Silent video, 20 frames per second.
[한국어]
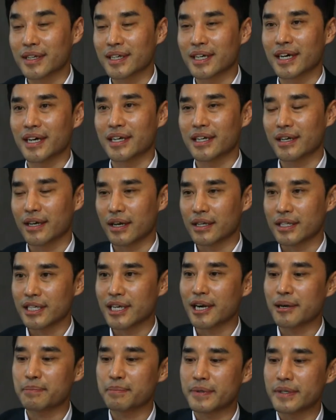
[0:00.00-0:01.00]
그러니까
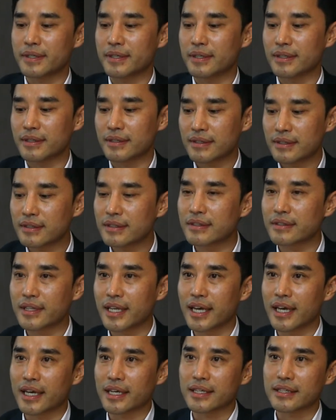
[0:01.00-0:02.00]
ERP를
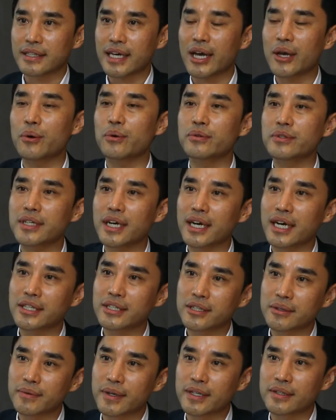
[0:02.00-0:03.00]
쓰는데 사용자
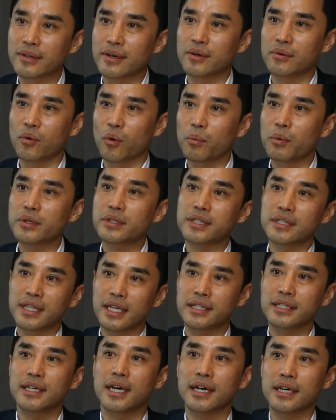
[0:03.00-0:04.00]
관점에서 로봇이
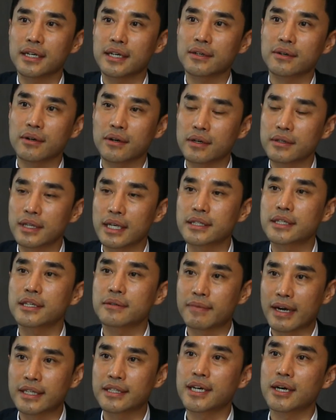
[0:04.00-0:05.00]
대체를
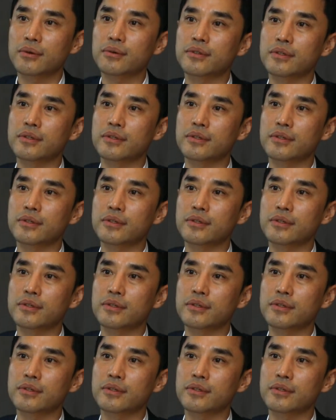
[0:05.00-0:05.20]
많이 하고